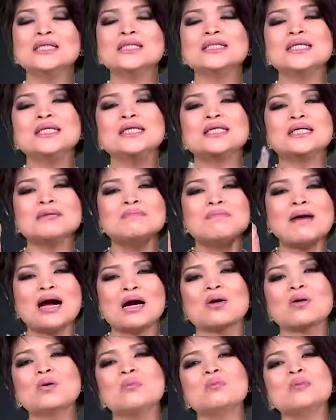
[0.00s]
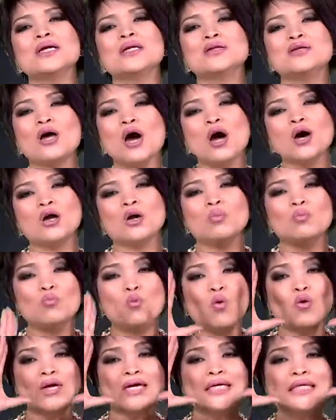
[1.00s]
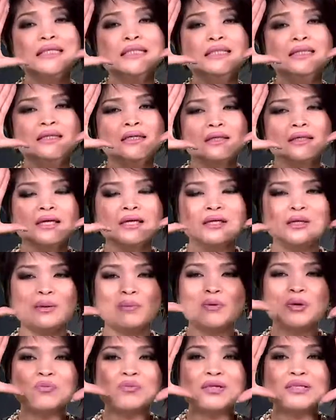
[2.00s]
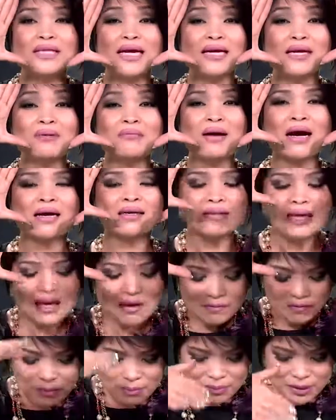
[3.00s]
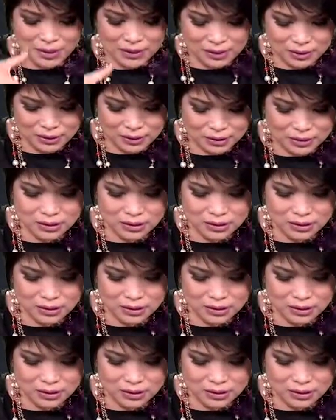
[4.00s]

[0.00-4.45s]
thì cái mặt của mình đó cũng một cái gương nếu mà quý vị thấy cái mặt đây và mình